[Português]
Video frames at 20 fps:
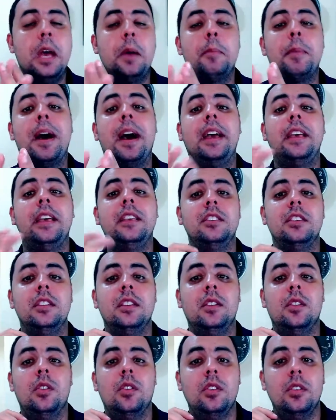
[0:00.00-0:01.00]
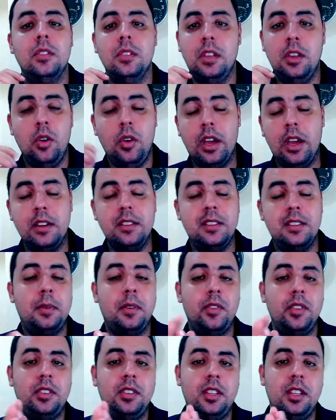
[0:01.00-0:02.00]
Mas o que eu quero dizer para
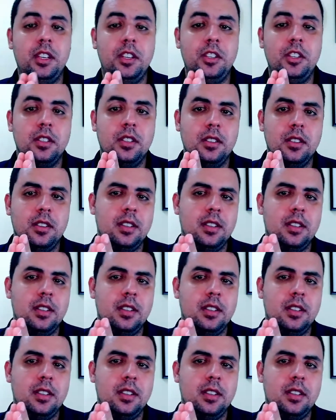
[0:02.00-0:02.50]
vocês?